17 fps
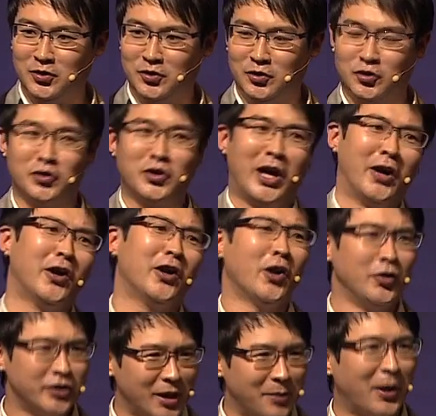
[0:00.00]
중요한 건
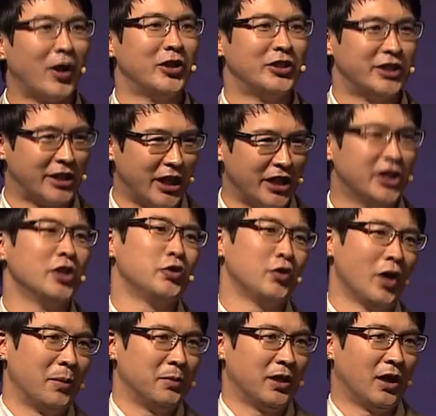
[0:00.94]
언제 바꿨을까? 이게
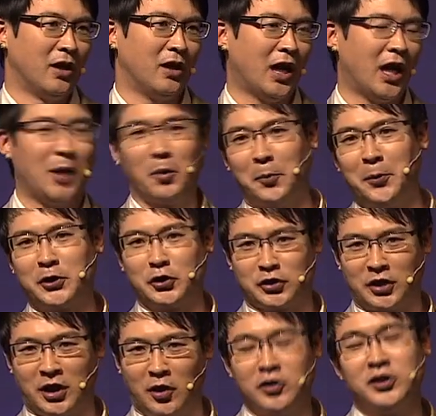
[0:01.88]
중요합니다. 아까 못
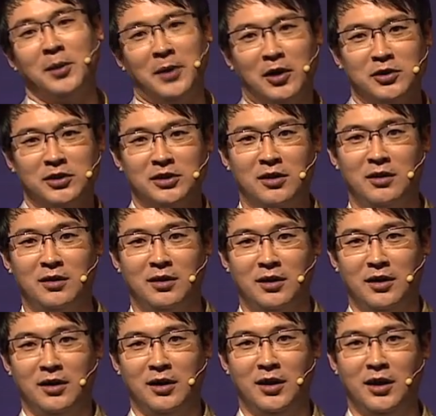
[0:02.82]
보셨잖아요. 언제 바꿨죠?
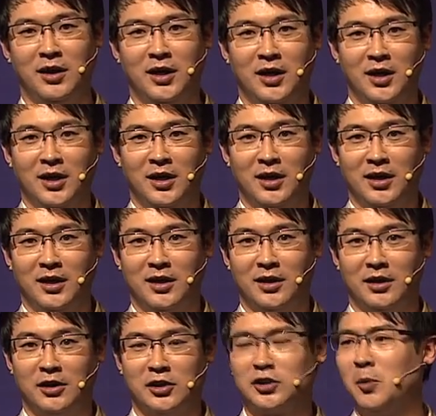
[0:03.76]

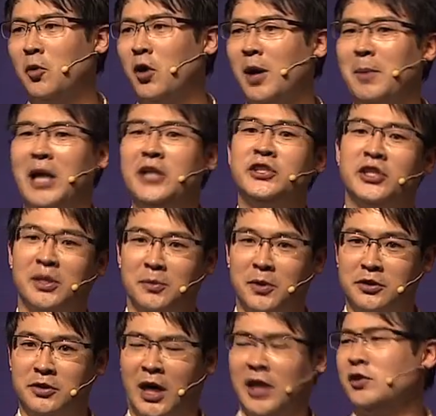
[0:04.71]
그렇죠. 뭔가 말
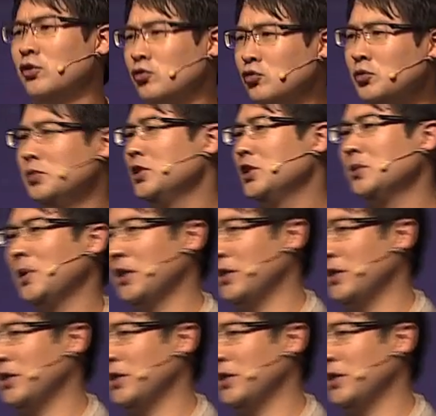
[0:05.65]
시키면서. 아니요, 구부리시면